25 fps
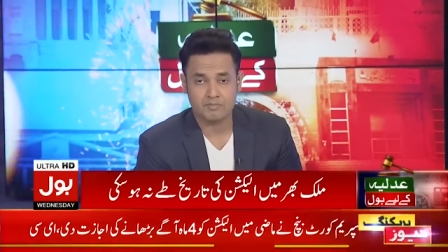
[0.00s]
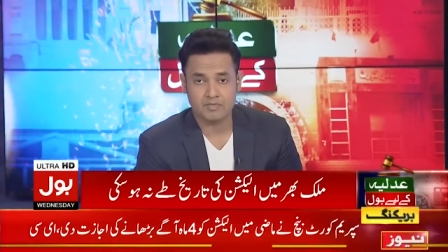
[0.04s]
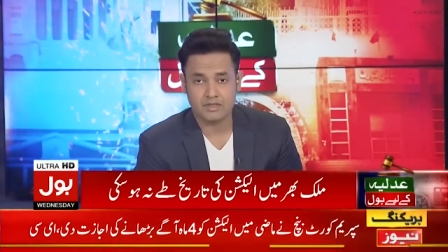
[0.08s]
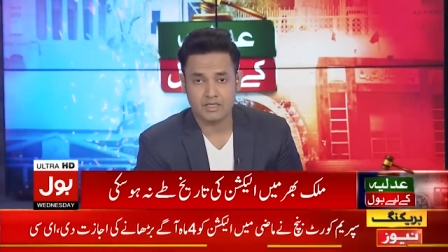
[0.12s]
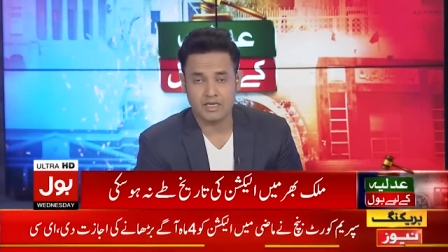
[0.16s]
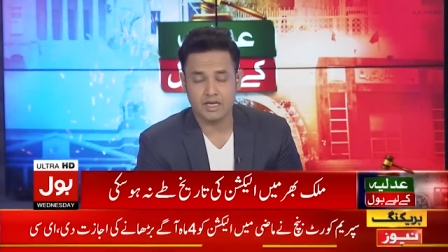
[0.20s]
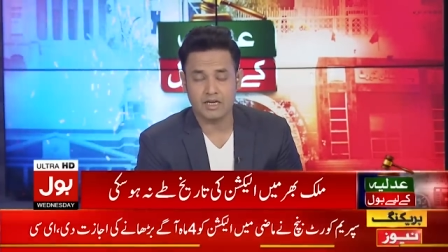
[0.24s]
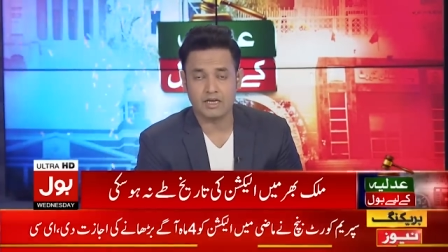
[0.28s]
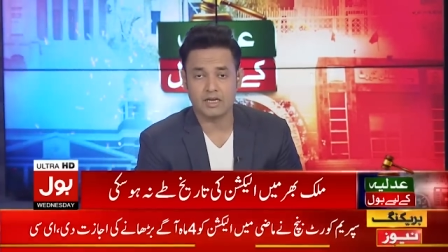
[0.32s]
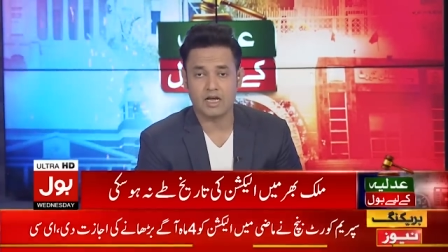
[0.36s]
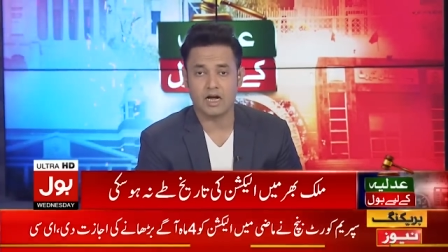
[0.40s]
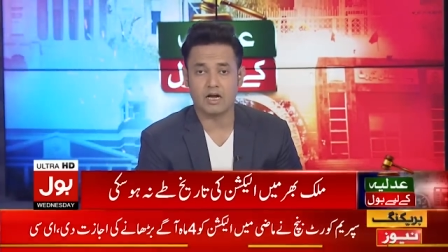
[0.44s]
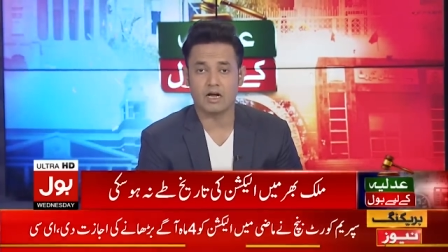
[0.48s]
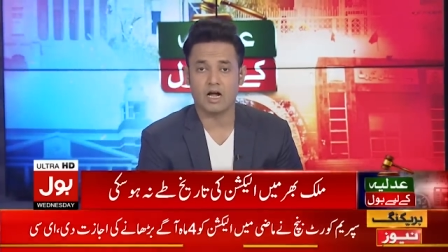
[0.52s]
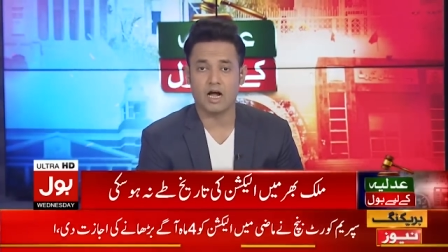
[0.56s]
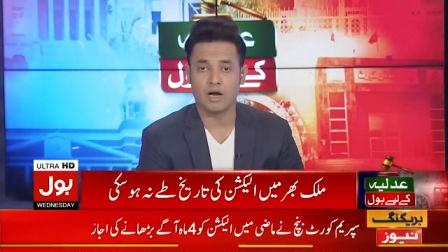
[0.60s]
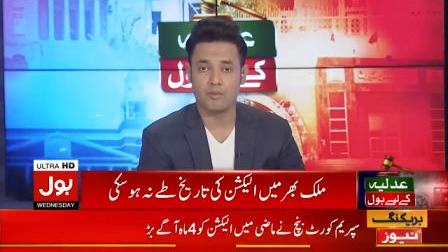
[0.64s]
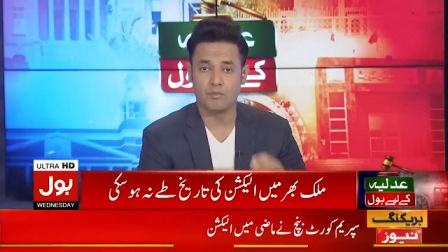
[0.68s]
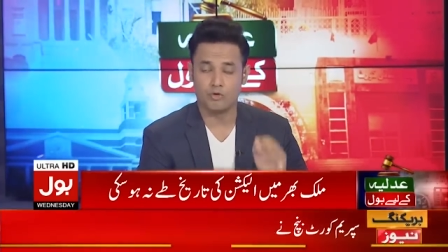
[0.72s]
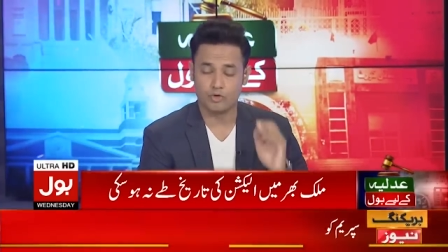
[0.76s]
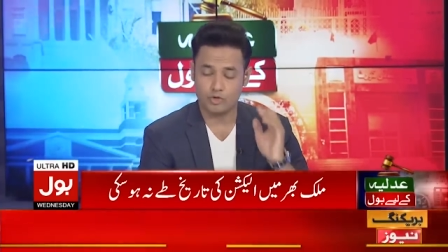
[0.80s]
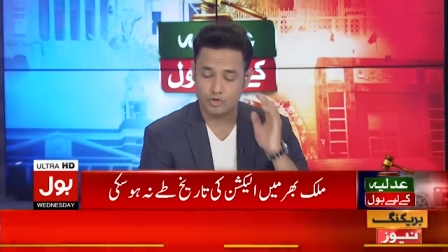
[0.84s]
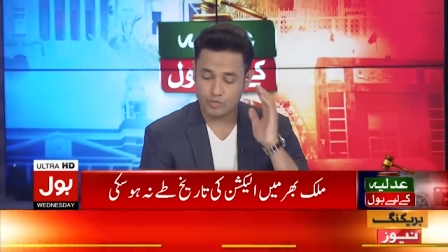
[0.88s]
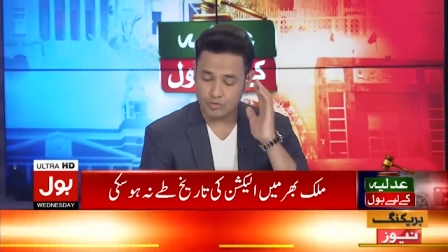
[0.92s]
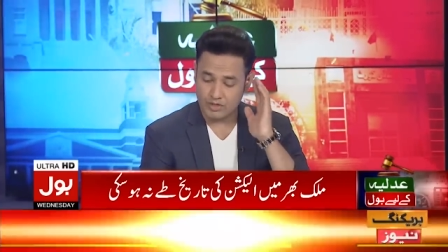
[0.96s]
ये नाकाम
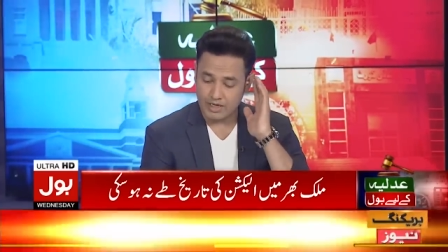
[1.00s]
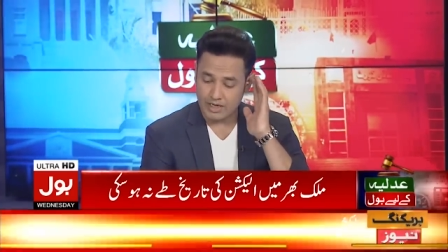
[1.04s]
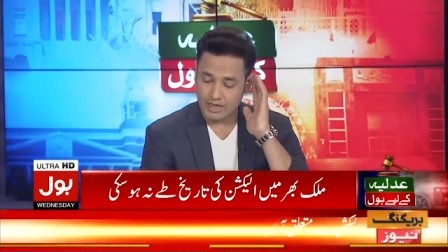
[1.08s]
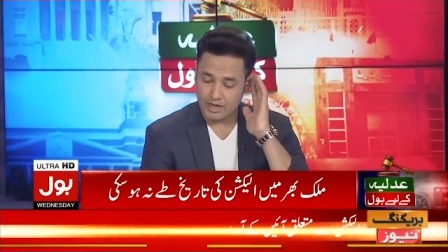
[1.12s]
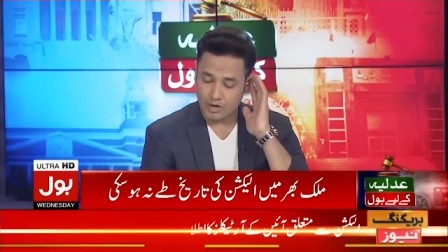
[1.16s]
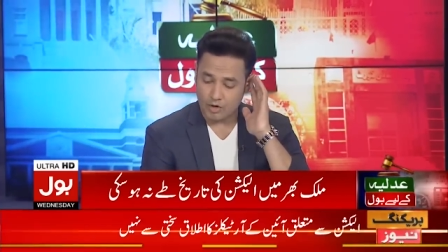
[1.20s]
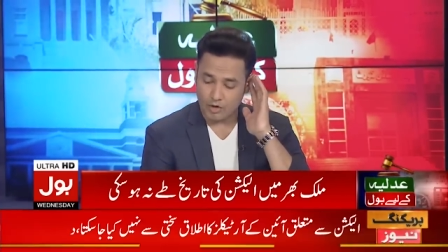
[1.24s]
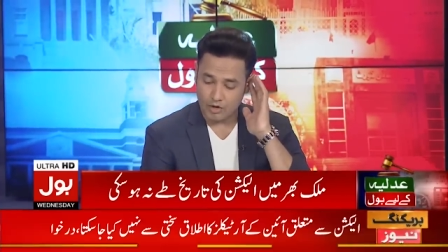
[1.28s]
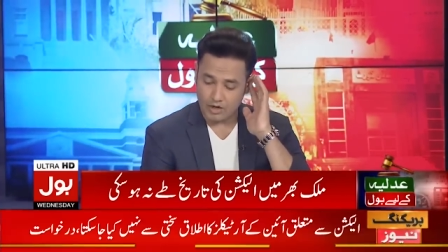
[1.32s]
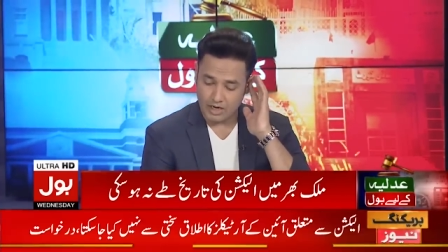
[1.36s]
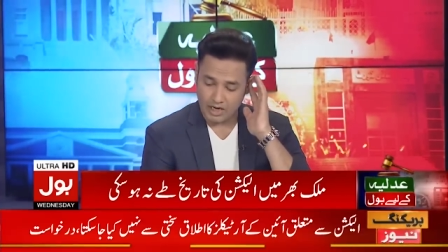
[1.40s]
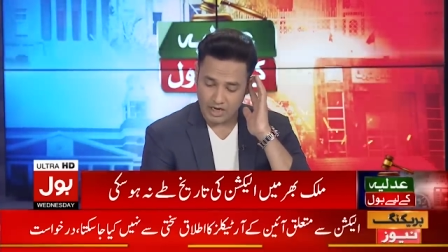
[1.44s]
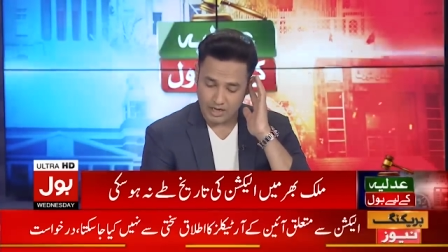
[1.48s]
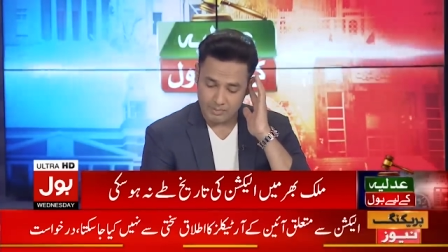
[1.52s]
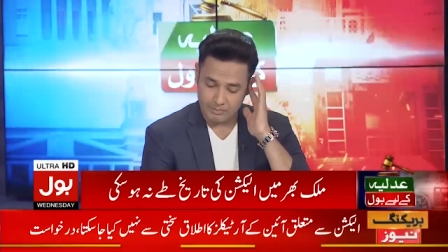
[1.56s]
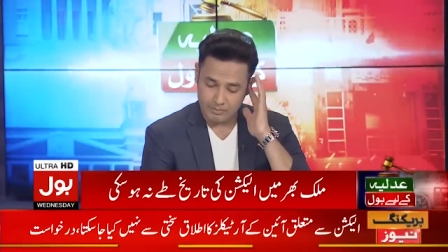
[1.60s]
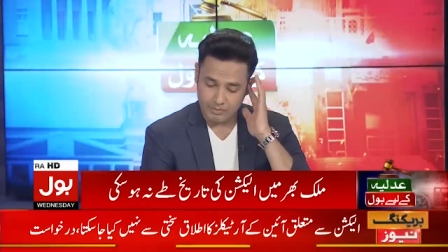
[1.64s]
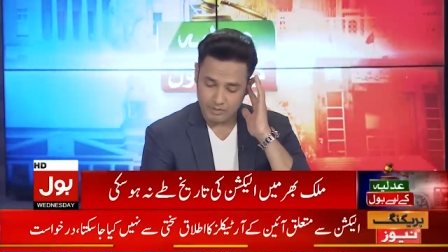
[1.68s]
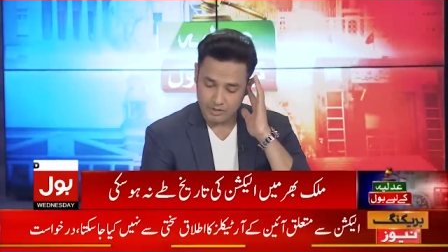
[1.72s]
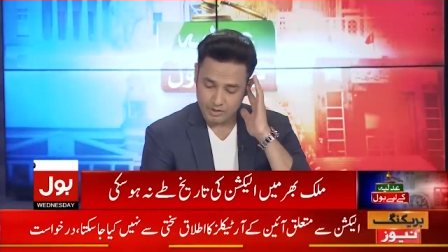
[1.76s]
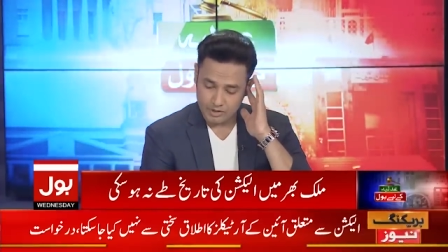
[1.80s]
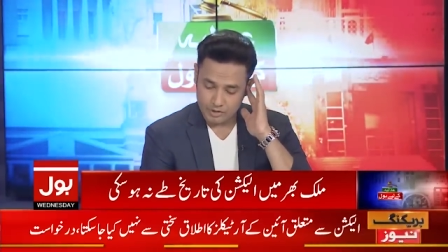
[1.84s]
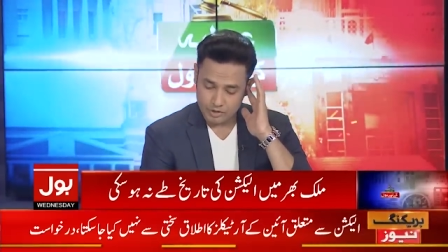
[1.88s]
हो चुके हैं और अब